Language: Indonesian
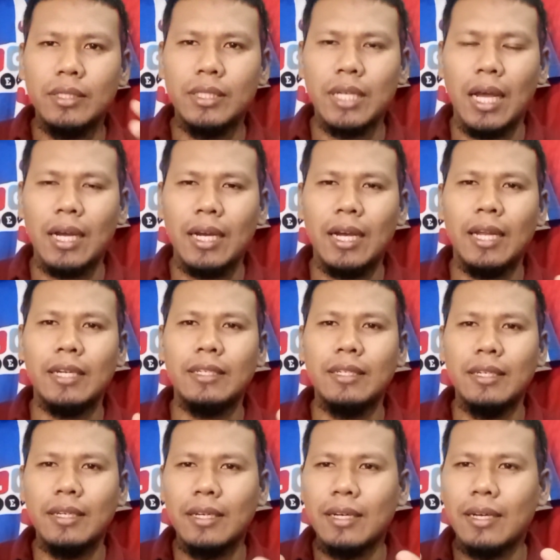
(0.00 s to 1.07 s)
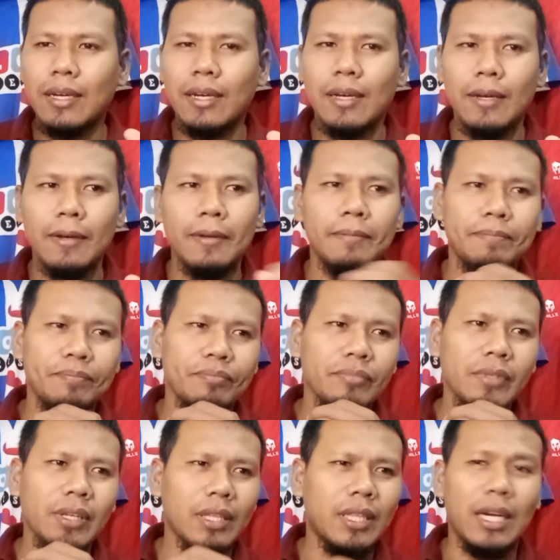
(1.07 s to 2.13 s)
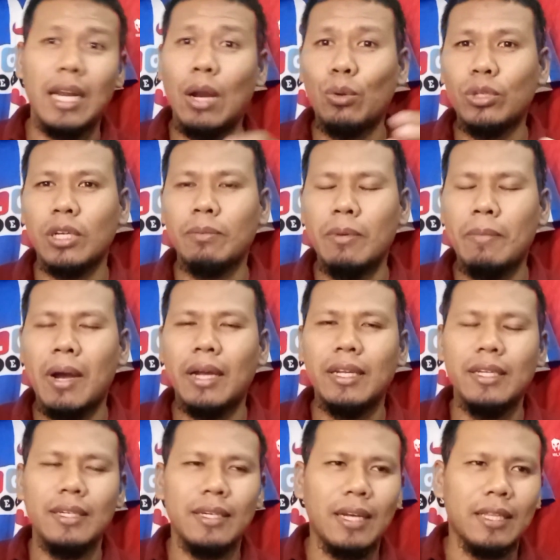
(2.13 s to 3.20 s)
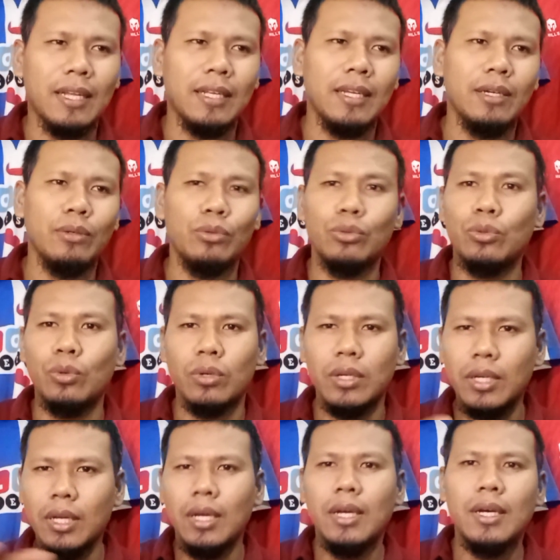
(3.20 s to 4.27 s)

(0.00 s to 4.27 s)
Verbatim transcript: jangan uh, terlalu terbebani katanya untuk